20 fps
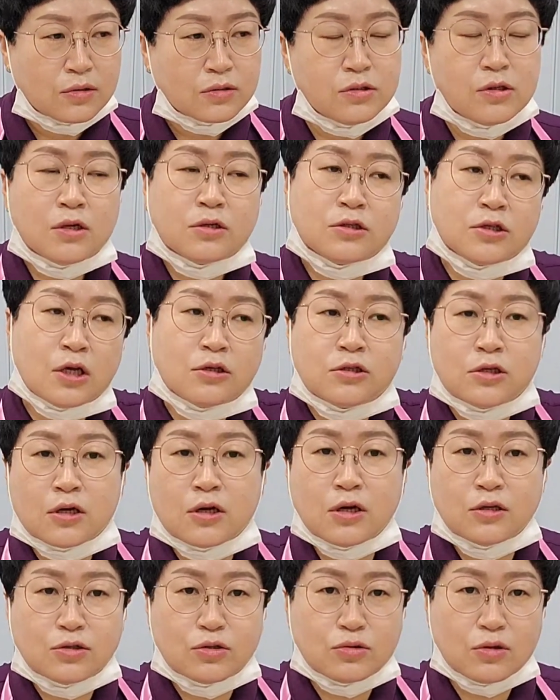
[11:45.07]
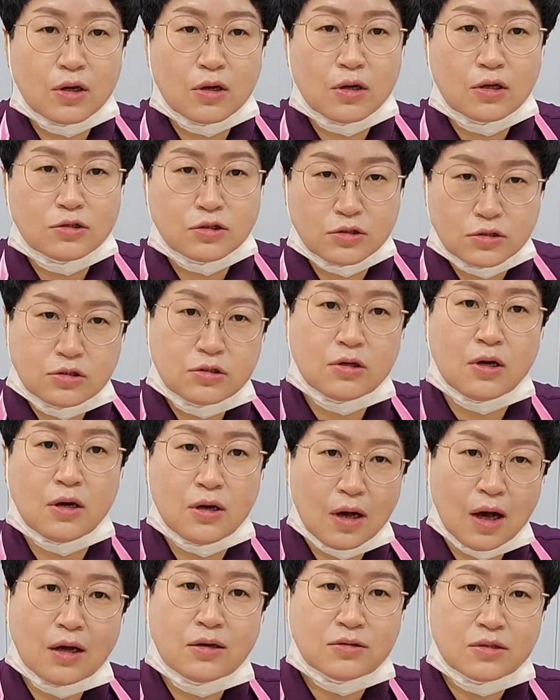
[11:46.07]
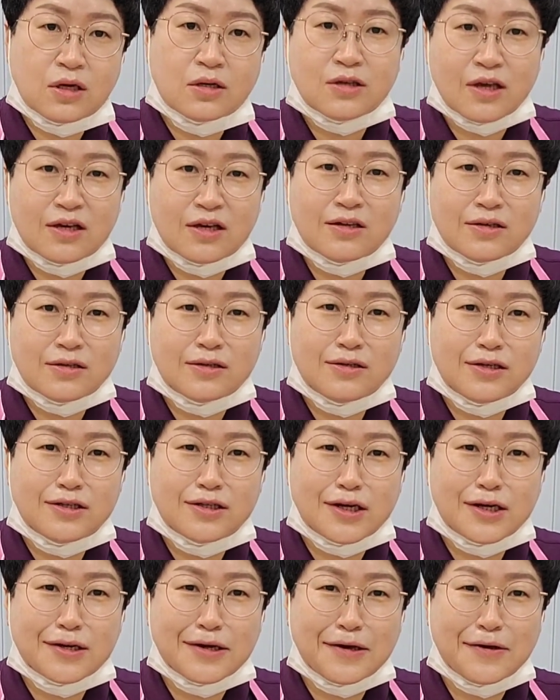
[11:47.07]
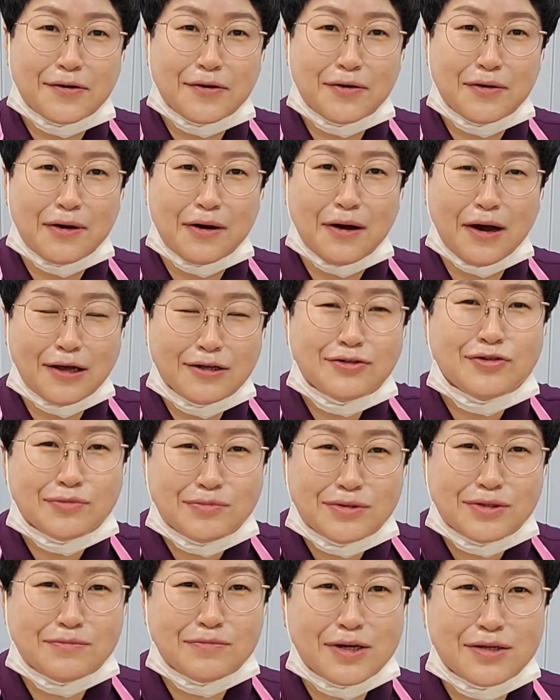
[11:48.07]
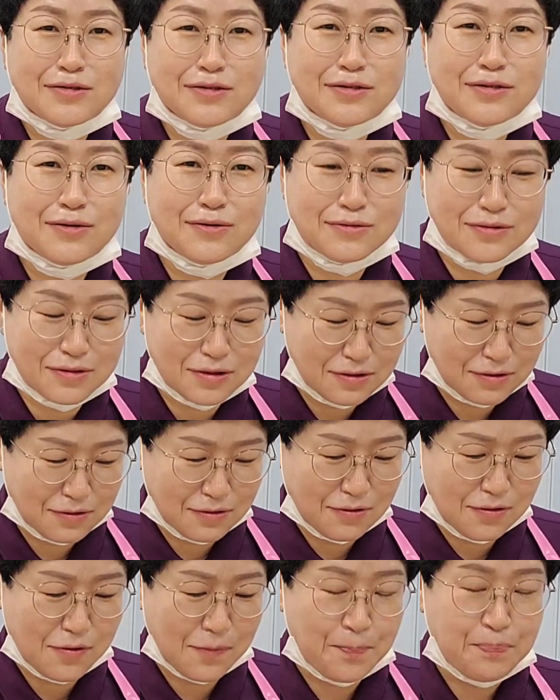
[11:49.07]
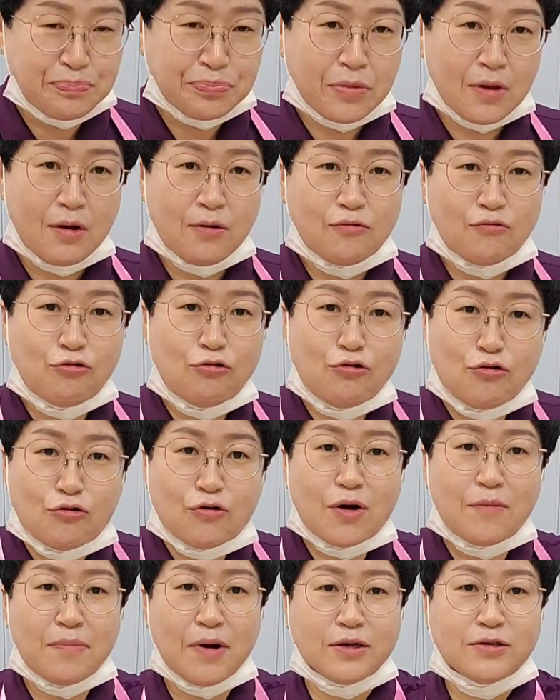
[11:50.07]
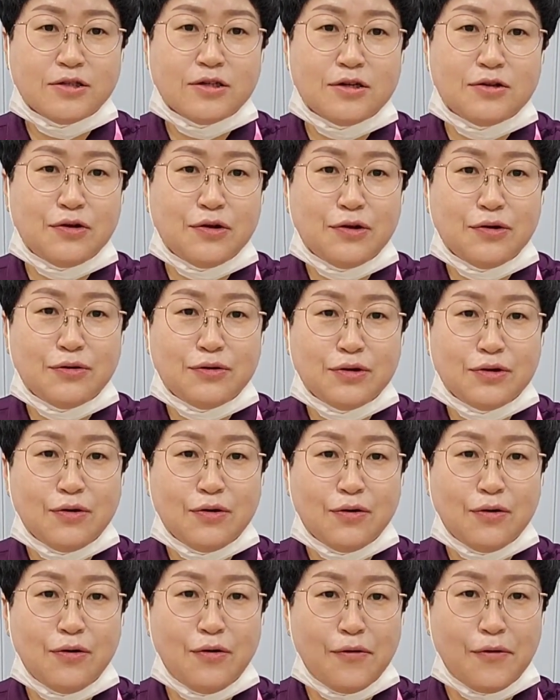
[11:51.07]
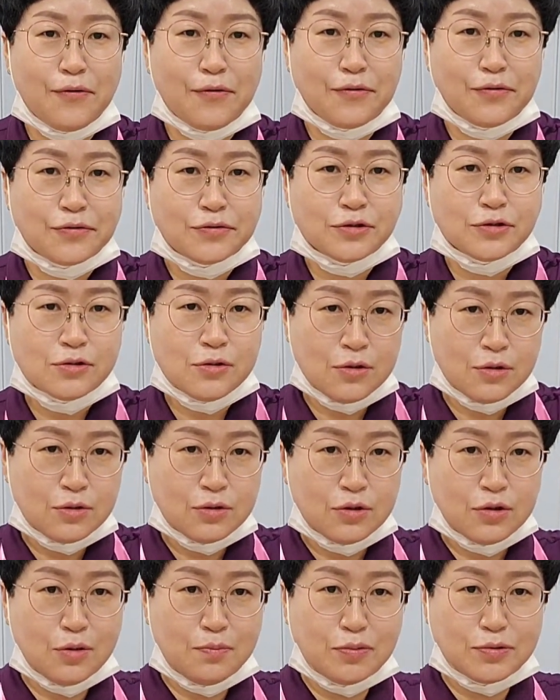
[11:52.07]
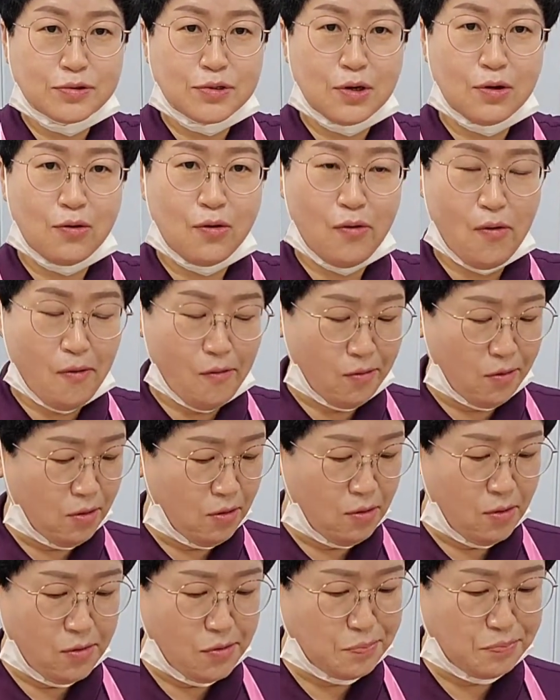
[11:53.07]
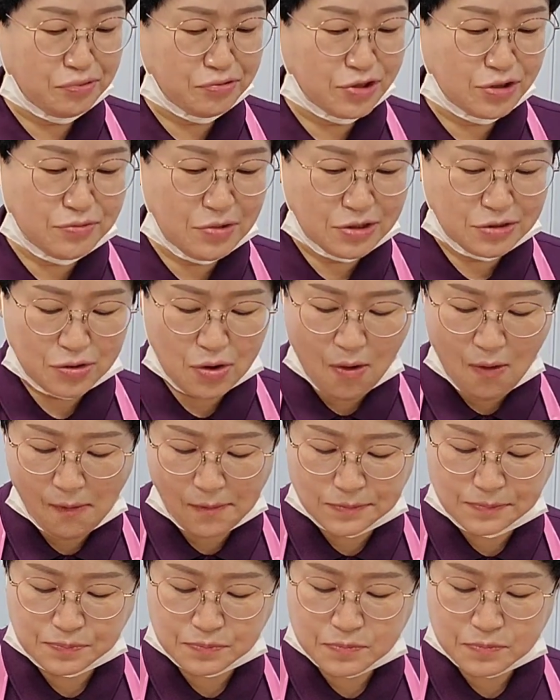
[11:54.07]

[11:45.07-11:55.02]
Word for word: 그냥 산책 가셨다가 진짜 항상 얘기 드리잖아요 한 줌씩만 뜯어 오셔요 훌륭한 반찬 돼요 이거 이거 보세요. 어, 푸짐하죠?